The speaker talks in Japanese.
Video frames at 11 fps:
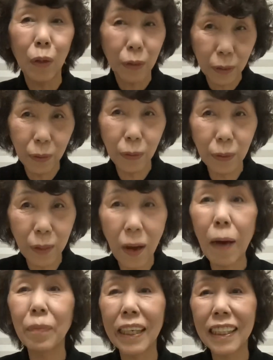ずっと
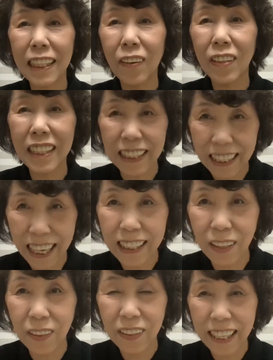販売してほしいな
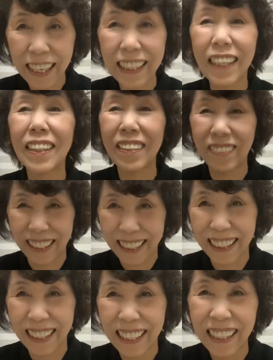と願っております。